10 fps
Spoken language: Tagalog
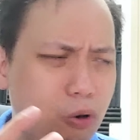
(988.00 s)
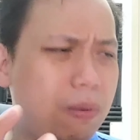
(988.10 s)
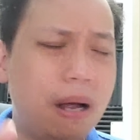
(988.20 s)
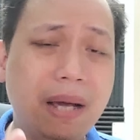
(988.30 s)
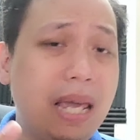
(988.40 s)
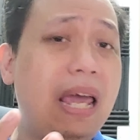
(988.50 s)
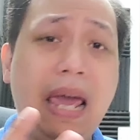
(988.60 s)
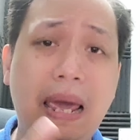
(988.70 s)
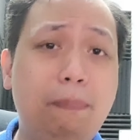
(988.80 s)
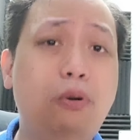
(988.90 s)
kumbaga
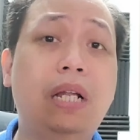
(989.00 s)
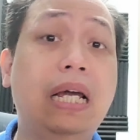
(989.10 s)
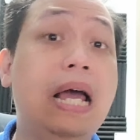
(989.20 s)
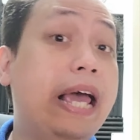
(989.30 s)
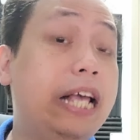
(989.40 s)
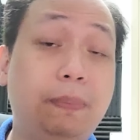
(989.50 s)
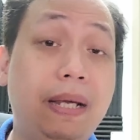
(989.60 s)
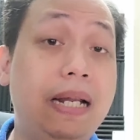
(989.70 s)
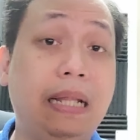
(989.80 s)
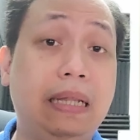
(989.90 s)
maging ehemplo talaga ang
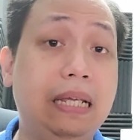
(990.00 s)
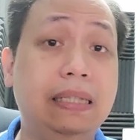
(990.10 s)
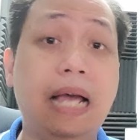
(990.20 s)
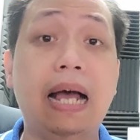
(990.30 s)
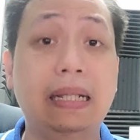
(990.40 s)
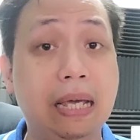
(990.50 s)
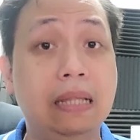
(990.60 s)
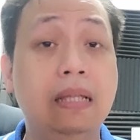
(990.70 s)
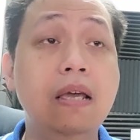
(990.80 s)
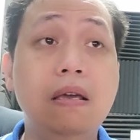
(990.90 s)
SB19 sa
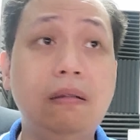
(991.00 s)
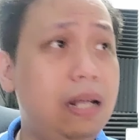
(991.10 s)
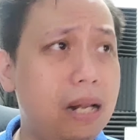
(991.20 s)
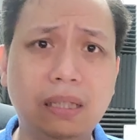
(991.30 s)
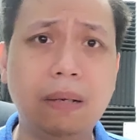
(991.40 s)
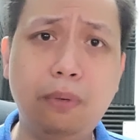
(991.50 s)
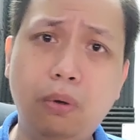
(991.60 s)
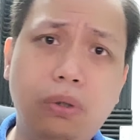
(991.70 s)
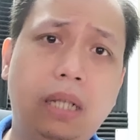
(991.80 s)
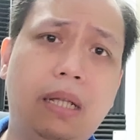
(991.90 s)
atin. Hindi lang sa
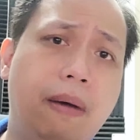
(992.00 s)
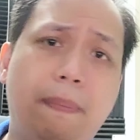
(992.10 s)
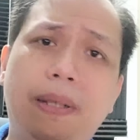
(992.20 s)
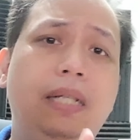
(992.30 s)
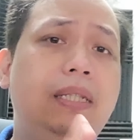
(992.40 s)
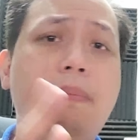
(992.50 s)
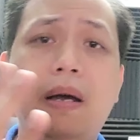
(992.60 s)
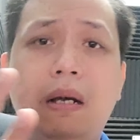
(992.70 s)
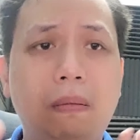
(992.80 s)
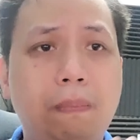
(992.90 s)
music, 'di ba? Pati sa
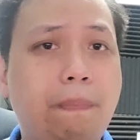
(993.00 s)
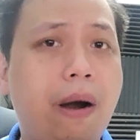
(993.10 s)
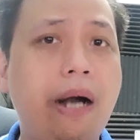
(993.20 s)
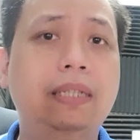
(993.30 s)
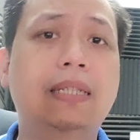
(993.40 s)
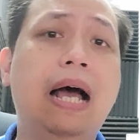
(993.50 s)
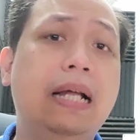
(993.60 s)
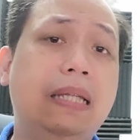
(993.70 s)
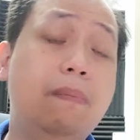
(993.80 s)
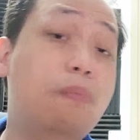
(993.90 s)
ibang parts ng
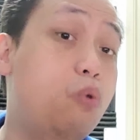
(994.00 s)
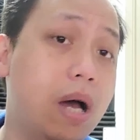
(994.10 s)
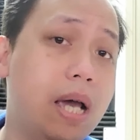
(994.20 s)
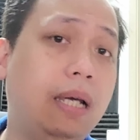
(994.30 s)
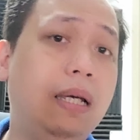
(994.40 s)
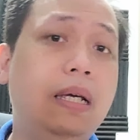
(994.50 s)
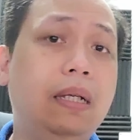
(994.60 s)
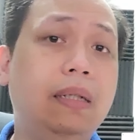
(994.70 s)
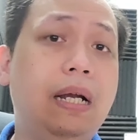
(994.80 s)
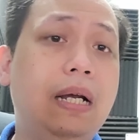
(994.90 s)
ating buhay.
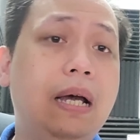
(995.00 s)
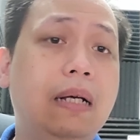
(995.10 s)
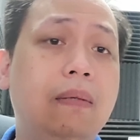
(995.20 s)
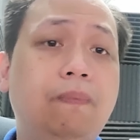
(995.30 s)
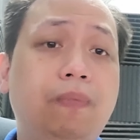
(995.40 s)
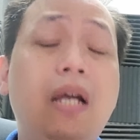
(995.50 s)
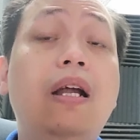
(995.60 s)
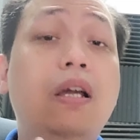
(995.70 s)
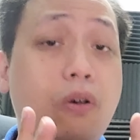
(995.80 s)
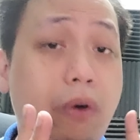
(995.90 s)
Talagang
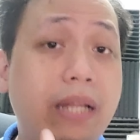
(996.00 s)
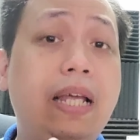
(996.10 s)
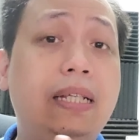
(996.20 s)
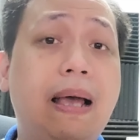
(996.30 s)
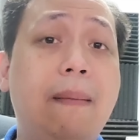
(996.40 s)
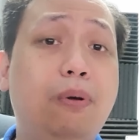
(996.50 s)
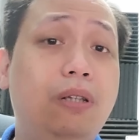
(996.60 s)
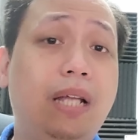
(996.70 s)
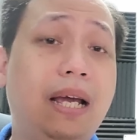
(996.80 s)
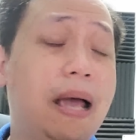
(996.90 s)
they're a great
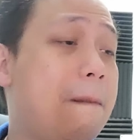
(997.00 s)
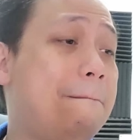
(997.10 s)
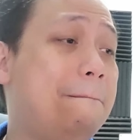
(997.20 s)
example talaga.